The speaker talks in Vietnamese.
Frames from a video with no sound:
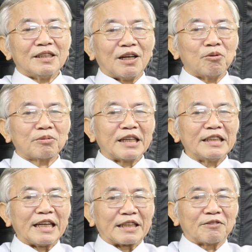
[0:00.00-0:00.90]
ông kinh
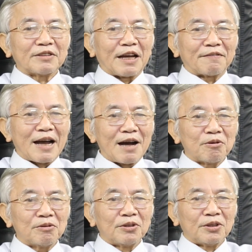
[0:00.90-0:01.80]
dịch cũng nhảy
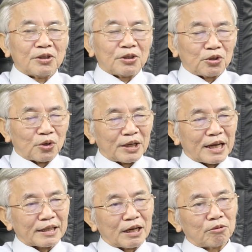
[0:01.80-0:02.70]
vào rồi là
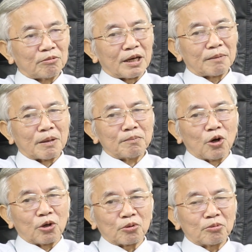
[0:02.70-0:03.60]
cái ông à, bấm
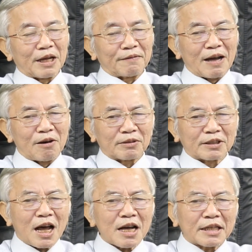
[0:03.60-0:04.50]
độn cũng nhảy vào
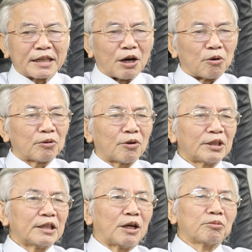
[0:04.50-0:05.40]
các kiểu coi
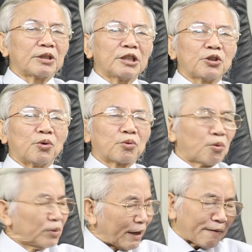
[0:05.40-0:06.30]
như ông tứ trụ
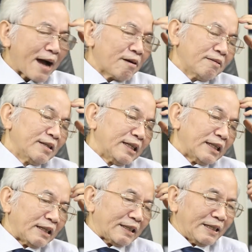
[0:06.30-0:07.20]
cũng nhảy vào
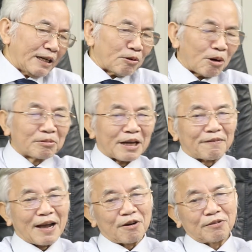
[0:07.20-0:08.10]
nhiều ông nhảy
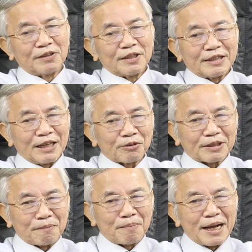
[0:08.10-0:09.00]
vào nếu
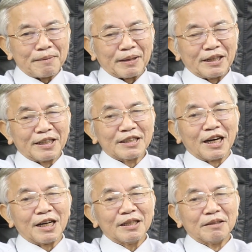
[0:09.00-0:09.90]
chẳng may mà lỡ
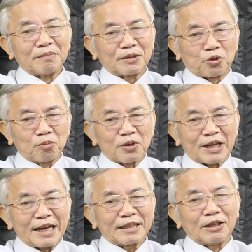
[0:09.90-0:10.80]
ngỡ mà trúng một
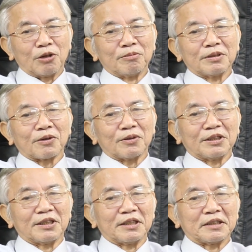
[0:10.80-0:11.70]
cái thì ông ấy coi
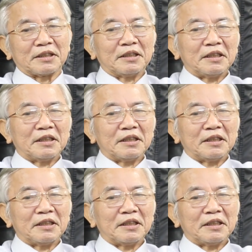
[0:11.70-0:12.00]
như